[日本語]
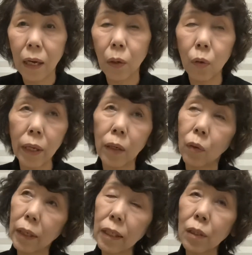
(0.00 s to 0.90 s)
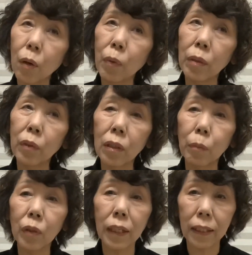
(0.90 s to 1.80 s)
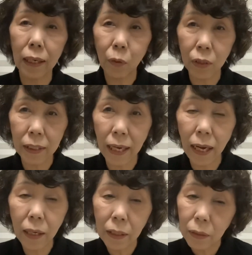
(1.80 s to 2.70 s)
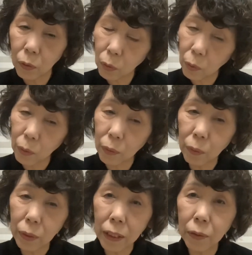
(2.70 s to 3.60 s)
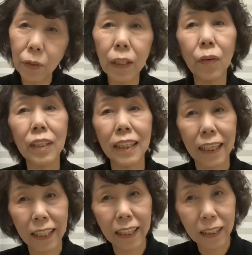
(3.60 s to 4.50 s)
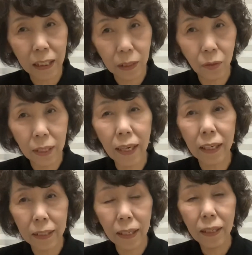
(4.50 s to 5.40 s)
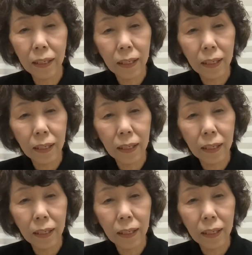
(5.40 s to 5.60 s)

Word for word: これ、これ以上重いもの持ってた腰がちょっとぎっくり腰じゃないけれど、なんかね、